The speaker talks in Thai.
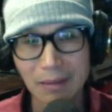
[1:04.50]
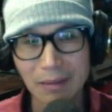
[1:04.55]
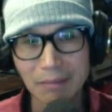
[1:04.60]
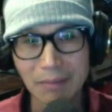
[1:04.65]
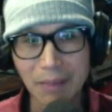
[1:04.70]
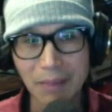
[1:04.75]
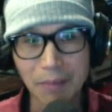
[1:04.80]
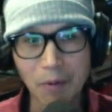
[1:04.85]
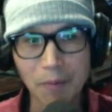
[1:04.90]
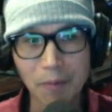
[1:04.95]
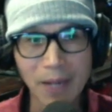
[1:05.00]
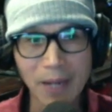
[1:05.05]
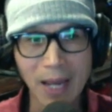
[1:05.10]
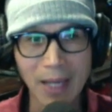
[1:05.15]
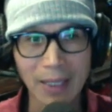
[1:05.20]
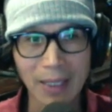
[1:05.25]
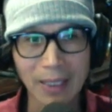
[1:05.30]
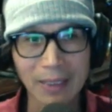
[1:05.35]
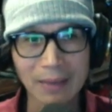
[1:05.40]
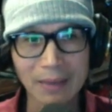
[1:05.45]
มาพบหน้า
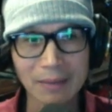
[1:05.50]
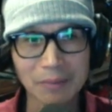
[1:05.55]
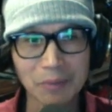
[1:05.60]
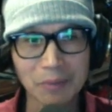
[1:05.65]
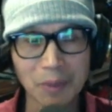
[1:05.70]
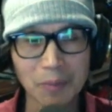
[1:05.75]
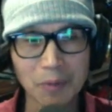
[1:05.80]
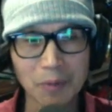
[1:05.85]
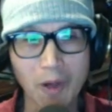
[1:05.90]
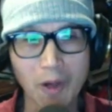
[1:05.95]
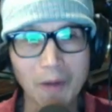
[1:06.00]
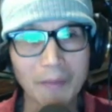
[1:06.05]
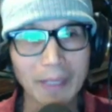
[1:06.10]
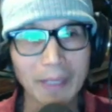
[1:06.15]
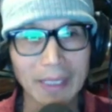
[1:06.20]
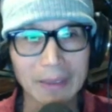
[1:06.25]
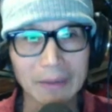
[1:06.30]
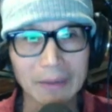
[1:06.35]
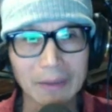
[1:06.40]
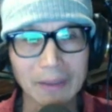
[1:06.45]
กันพร้อมๆ
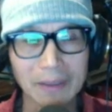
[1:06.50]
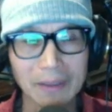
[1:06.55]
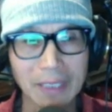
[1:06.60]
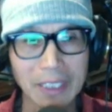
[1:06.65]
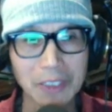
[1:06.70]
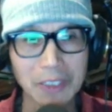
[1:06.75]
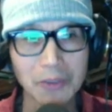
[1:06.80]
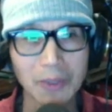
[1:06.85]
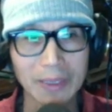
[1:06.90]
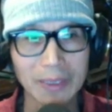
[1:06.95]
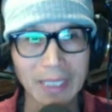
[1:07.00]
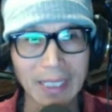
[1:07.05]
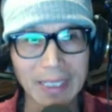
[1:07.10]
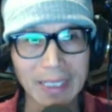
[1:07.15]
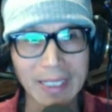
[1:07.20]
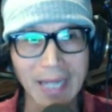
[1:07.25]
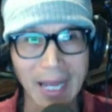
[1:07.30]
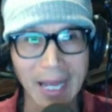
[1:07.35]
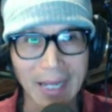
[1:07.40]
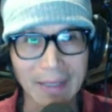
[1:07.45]
กันก็ในช่วงอย่าง
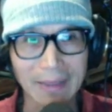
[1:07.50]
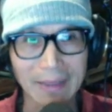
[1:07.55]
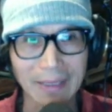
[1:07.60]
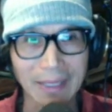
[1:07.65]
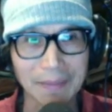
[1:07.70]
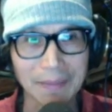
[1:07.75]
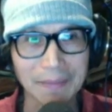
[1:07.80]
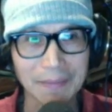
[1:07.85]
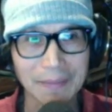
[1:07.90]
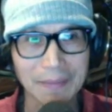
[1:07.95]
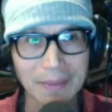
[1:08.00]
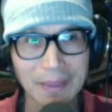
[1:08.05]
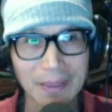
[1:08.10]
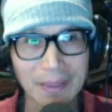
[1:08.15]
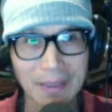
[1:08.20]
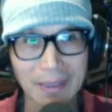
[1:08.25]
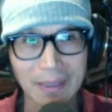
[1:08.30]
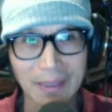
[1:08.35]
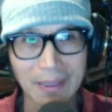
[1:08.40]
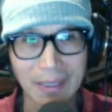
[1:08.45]
นี้แหละนะครับ
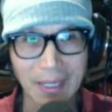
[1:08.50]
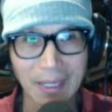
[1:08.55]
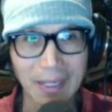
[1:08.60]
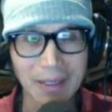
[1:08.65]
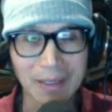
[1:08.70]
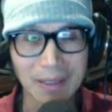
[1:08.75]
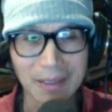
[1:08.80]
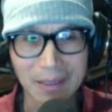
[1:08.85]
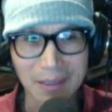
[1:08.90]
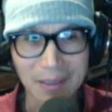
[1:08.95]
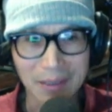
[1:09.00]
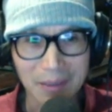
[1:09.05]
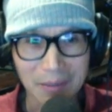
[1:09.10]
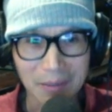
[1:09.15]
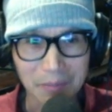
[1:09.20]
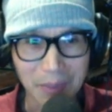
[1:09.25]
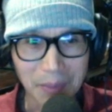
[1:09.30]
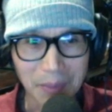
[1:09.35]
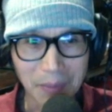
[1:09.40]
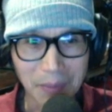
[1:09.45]
อ่ะ
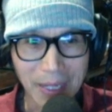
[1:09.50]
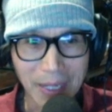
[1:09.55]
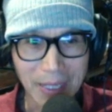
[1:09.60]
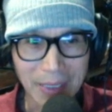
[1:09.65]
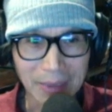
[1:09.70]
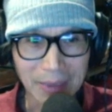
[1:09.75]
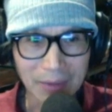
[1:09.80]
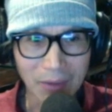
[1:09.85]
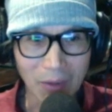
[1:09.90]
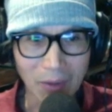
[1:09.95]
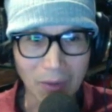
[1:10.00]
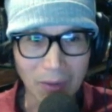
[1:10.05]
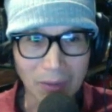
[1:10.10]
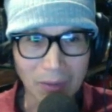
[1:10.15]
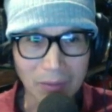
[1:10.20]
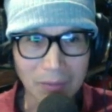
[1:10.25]
เป็นเพลงของ